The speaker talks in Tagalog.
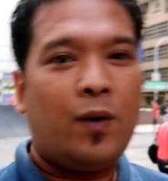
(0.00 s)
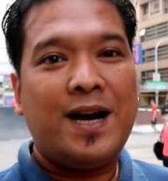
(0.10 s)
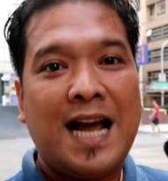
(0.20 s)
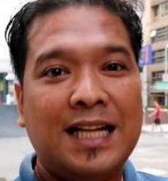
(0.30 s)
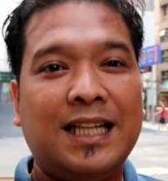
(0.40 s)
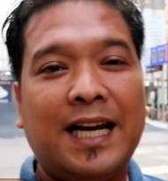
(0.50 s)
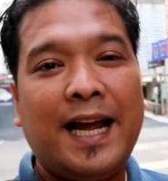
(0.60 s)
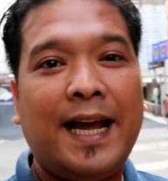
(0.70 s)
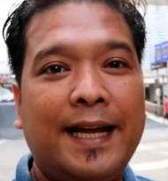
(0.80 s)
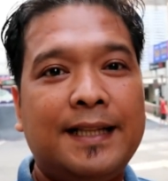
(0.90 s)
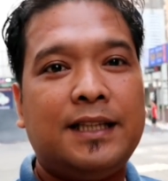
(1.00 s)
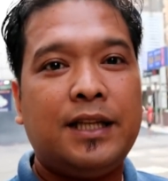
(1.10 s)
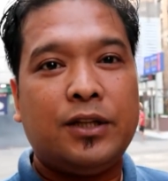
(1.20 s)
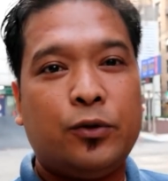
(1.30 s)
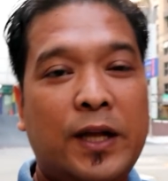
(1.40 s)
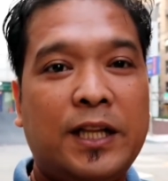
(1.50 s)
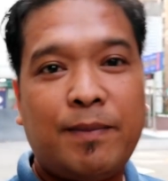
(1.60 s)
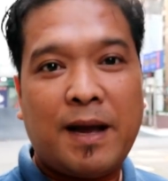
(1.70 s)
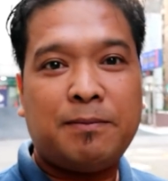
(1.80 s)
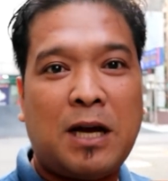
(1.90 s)
ah, 100
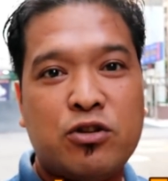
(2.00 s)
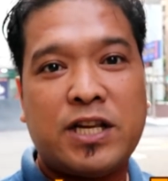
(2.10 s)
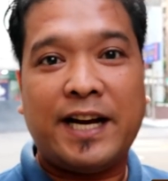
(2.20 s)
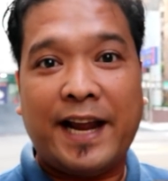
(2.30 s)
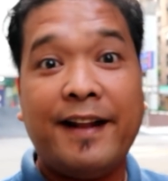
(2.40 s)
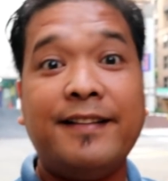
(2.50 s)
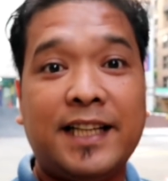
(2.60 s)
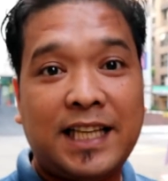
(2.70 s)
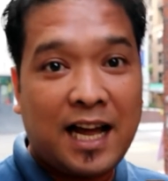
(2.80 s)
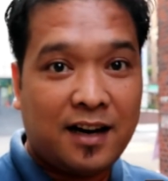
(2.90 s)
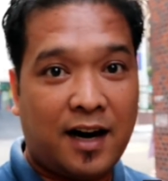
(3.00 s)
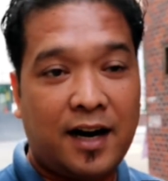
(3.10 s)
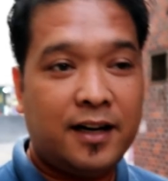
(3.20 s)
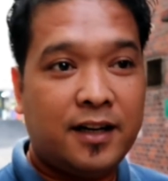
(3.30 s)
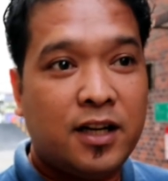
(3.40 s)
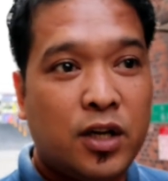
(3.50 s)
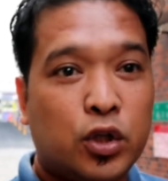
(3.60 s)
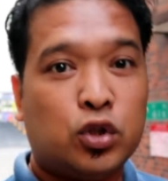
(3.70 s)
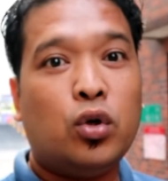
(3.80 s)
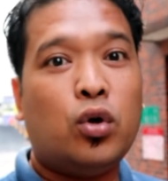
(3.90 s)
25,000 NT dollar
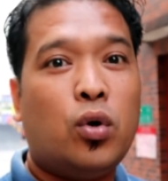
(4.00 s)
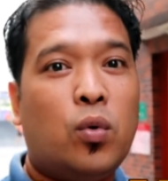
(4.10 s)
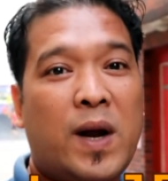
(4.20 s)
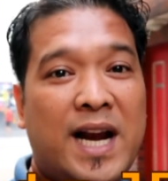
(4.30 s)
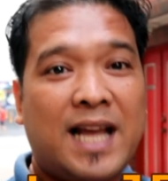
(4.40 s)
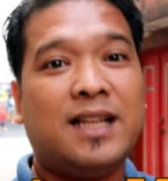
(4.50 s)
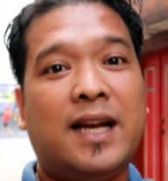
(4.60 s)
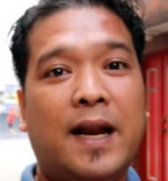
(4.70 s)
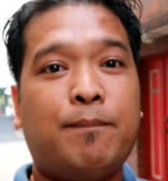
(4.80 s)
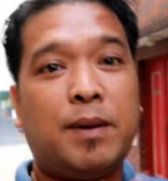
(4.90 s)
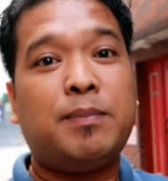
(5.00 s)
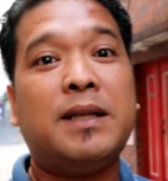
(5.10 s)
to 150,000.